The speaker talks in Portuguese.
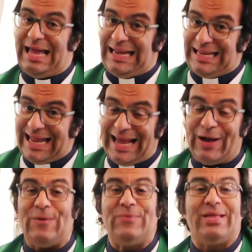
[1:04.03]
em
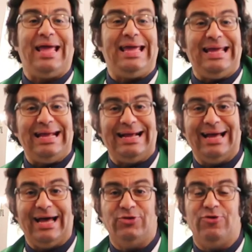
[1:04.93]
erro, em
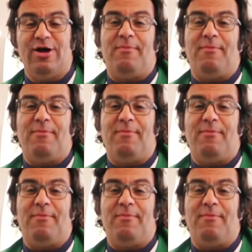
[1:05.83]
engano,